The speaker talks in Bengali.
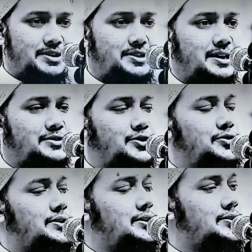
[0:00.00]
মাসাল্লাহ
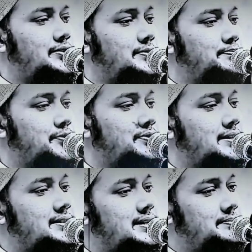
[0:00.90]
তখন কি হতো
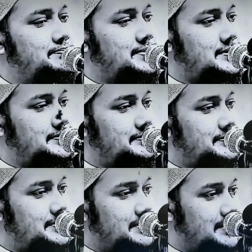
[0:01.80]
প্রত্যেকটা
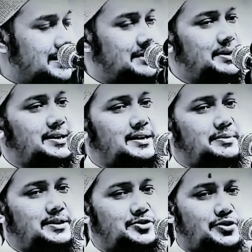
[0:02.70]
গ্রামে
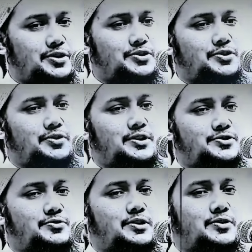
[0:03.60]
গ্রামে শহরে শহরে
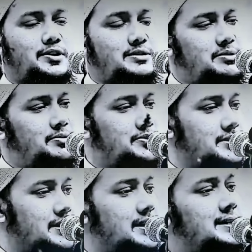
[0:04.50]
স্কুলে কলেজে বিভিন্ন
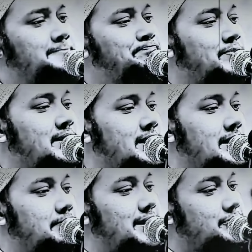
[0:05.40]
জায়গায়
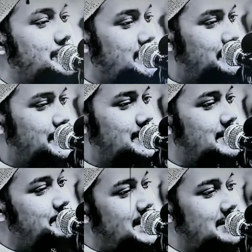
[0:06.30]

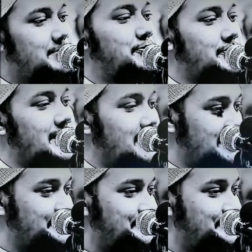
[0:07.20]
বাধ্যতামূলক আপনি আরবি পড়তেন